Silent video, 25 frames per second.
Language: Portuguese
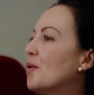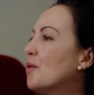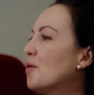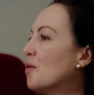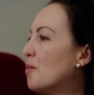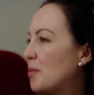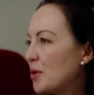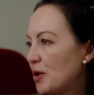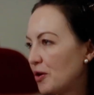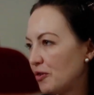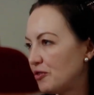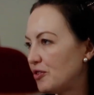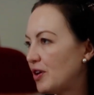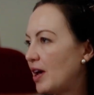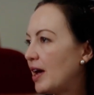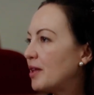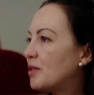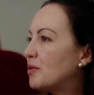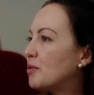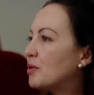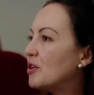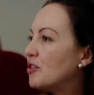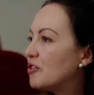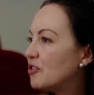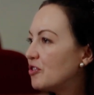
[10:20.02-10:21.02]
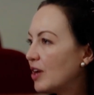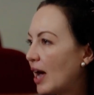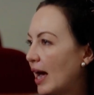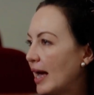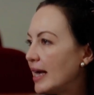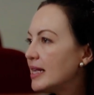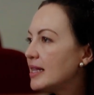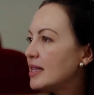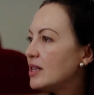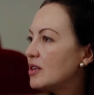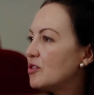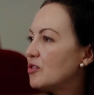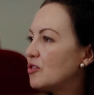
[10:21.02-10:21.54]
um projeto que já
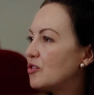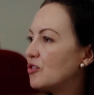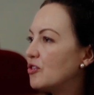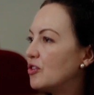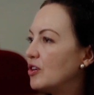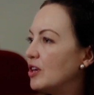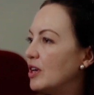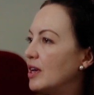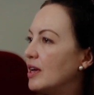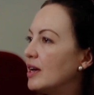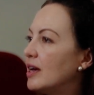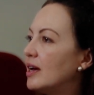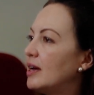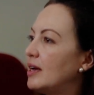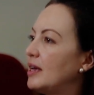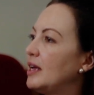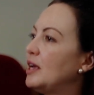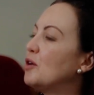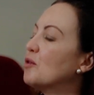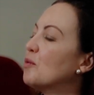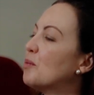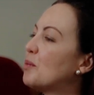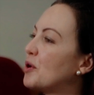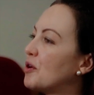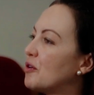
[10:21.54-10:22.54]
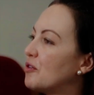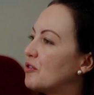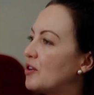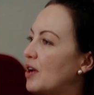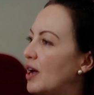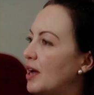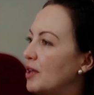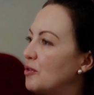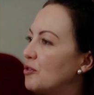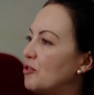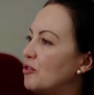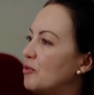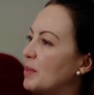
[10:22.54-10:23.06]
existia em um
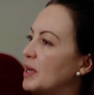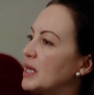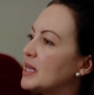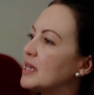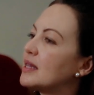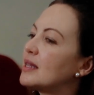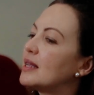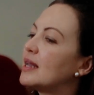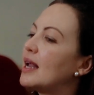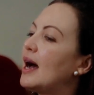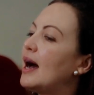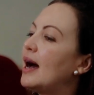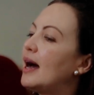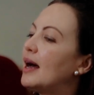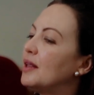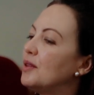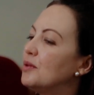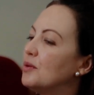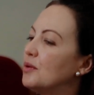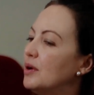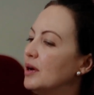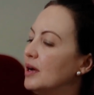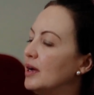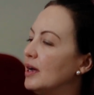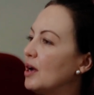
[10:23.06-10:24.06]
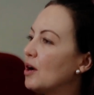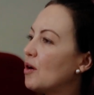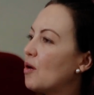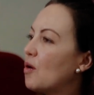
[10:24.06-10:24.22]
projeto de mestrado